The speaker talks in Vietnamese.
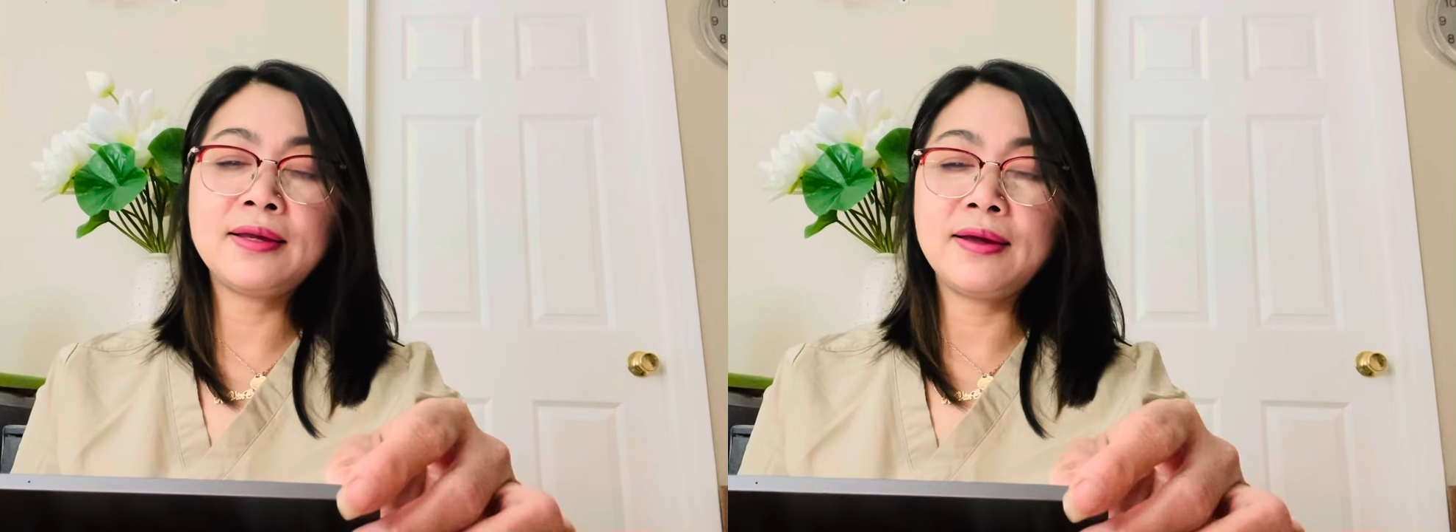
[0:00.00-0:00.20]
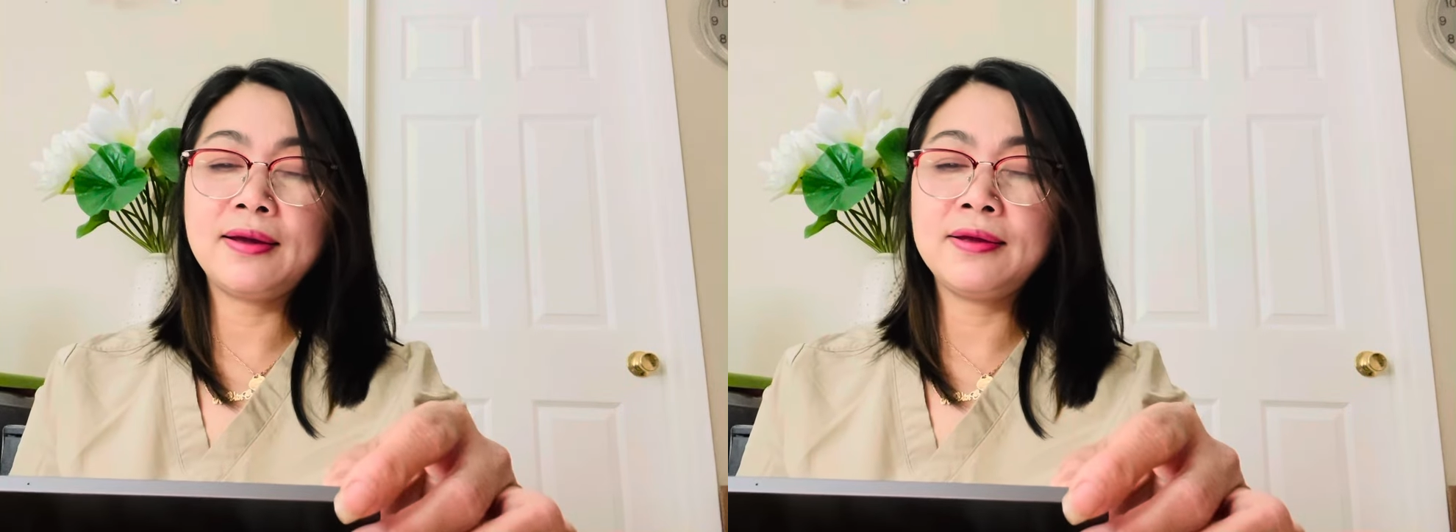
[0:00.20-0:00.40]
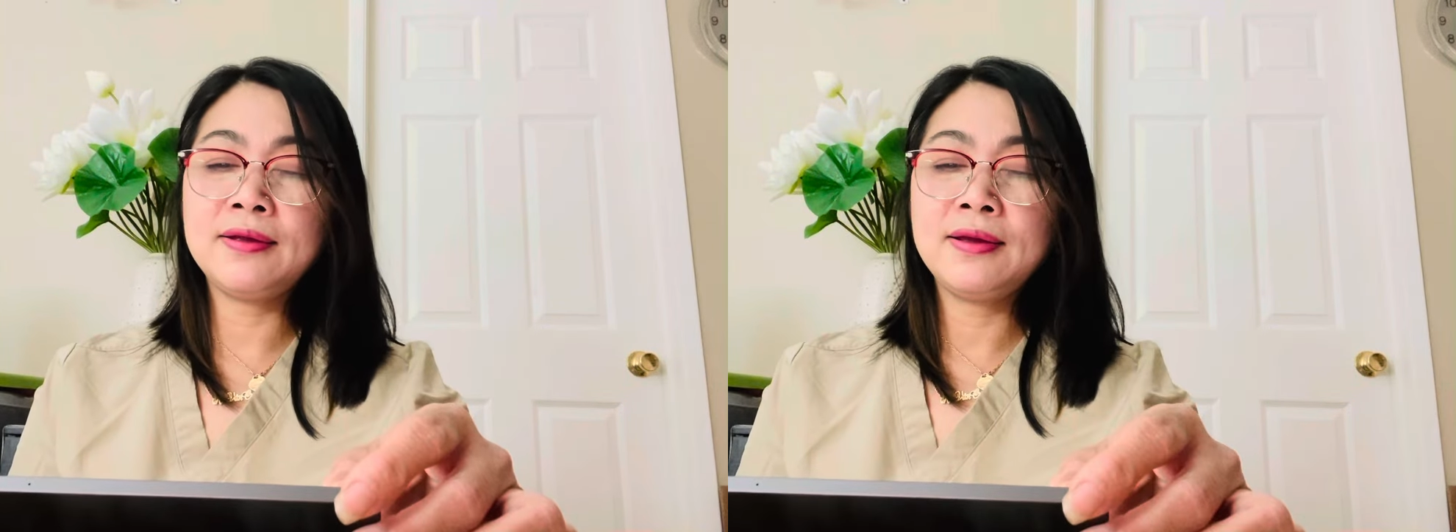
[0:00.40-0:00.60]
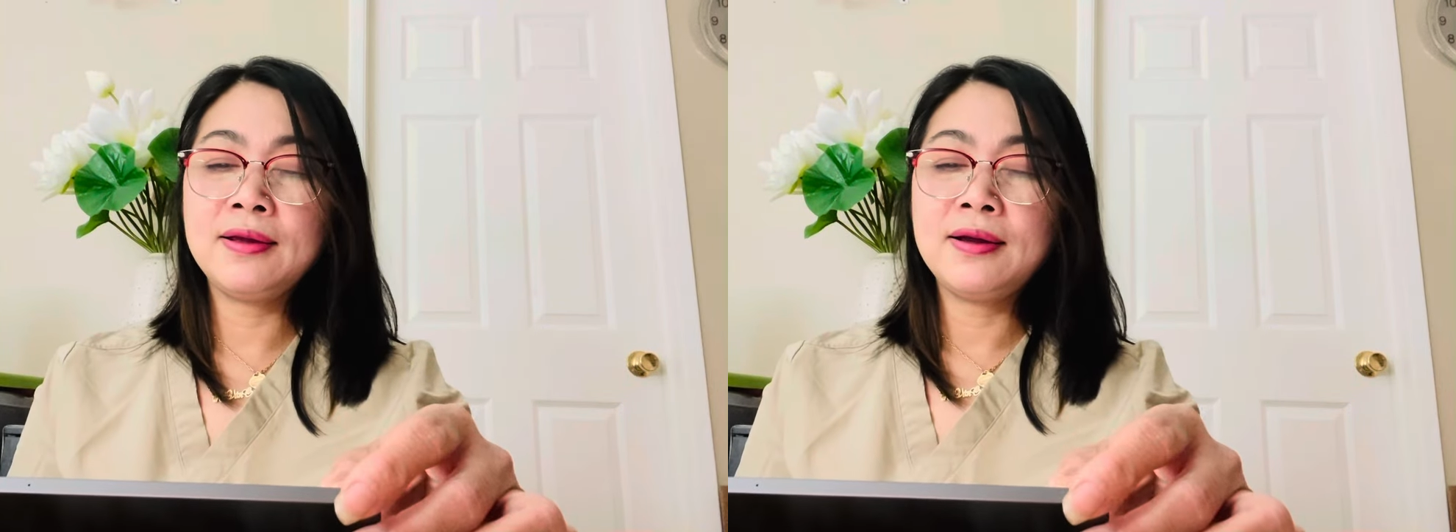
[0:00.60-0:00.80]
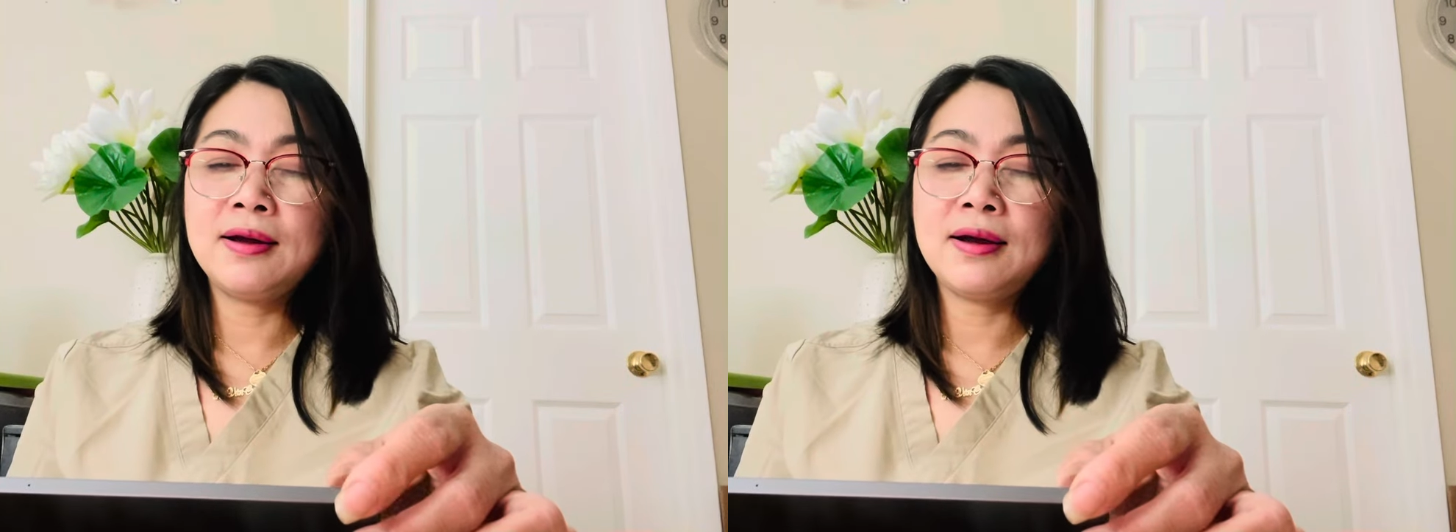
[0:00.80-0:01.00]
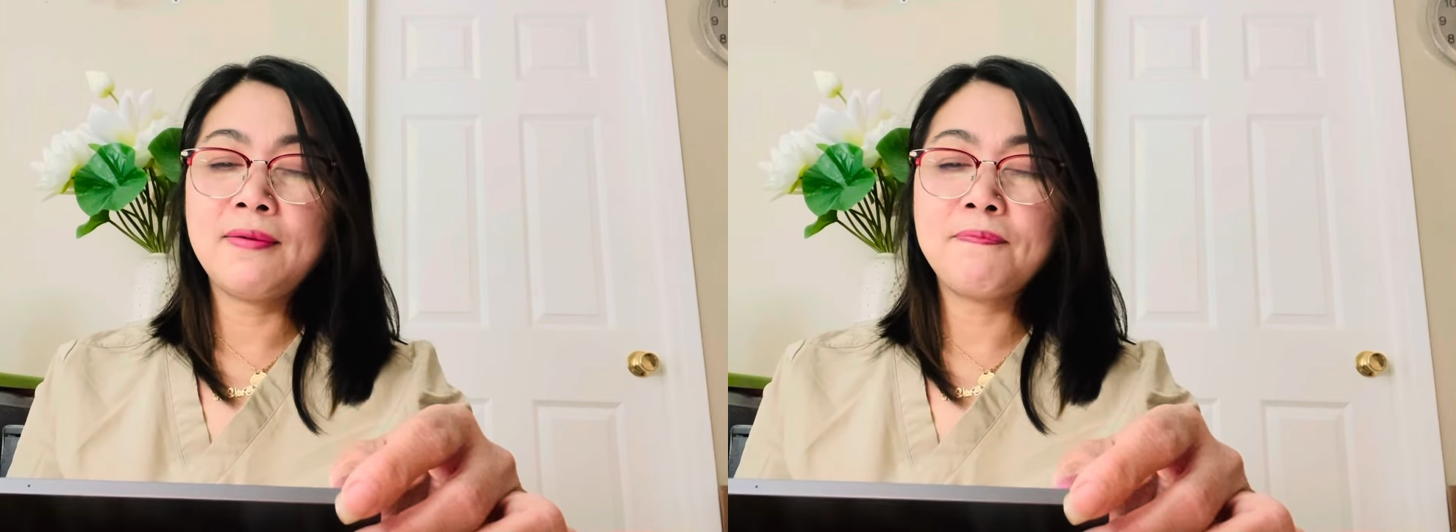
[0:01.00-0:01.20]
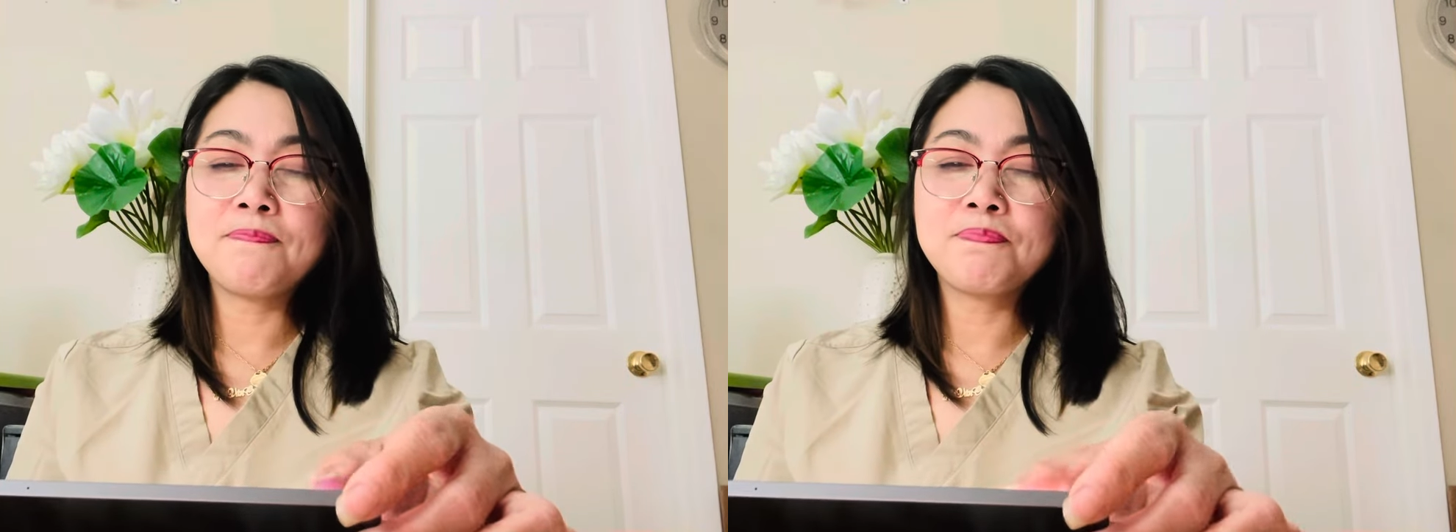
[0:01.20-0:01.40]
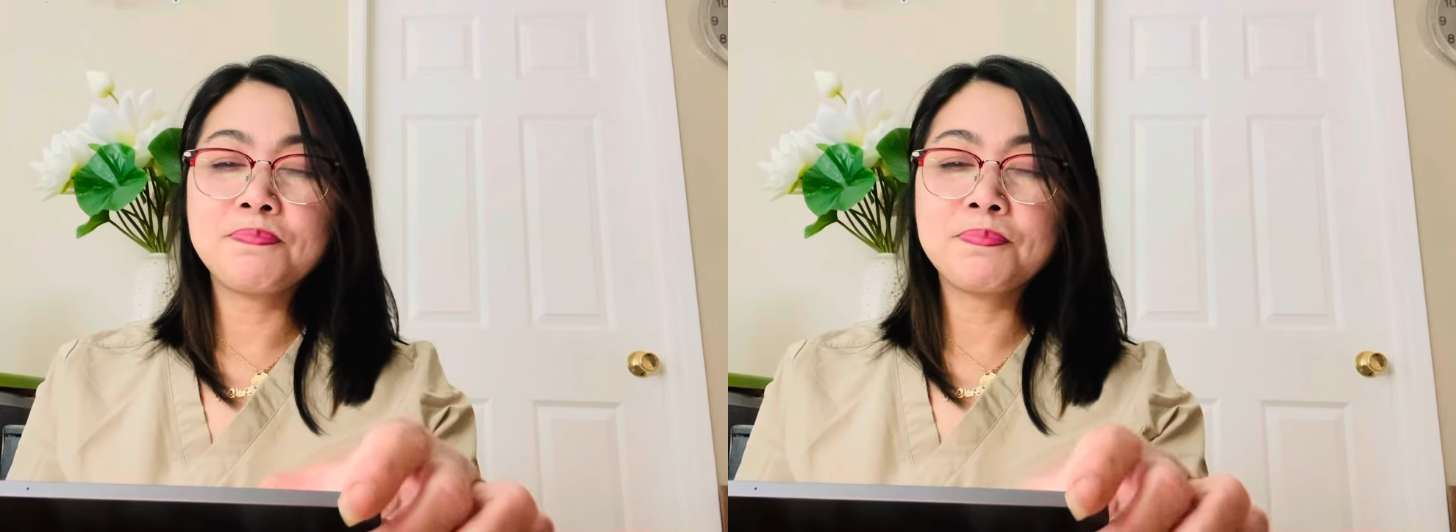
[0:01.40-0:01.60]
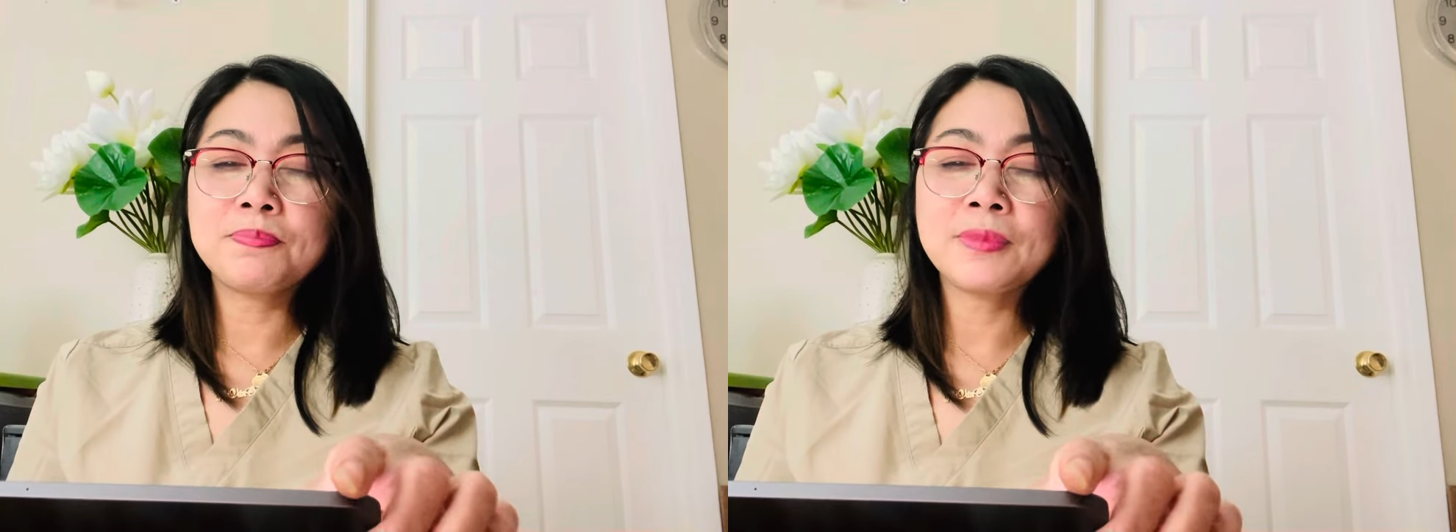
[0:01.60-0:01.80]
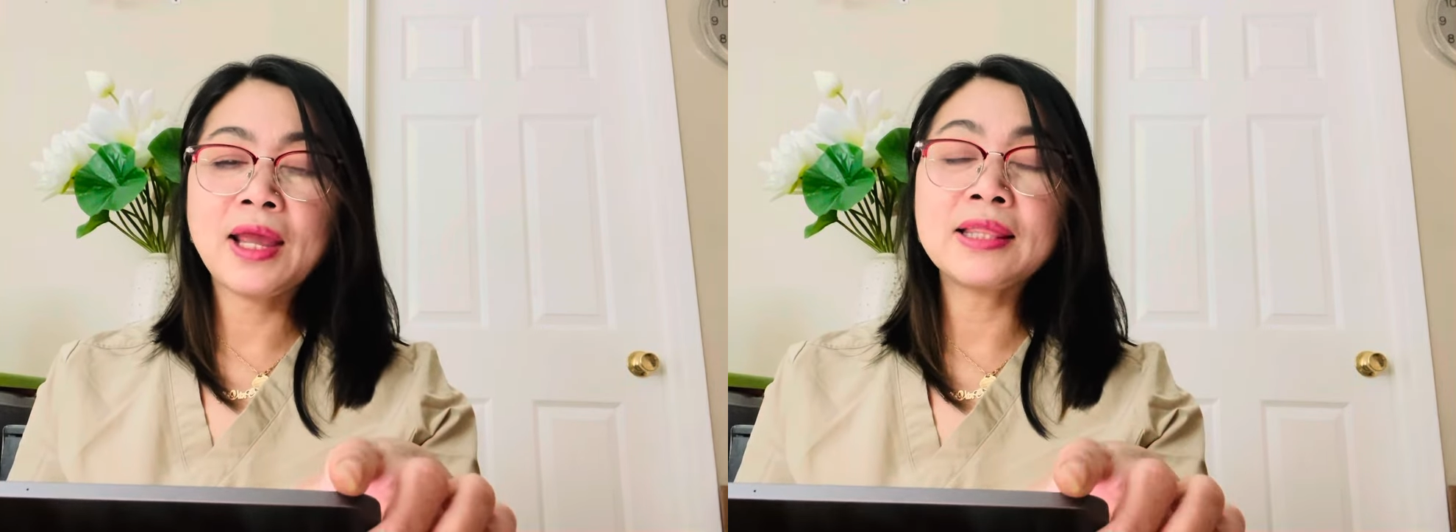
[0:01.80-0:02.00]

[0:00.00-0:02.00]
hệ um, hai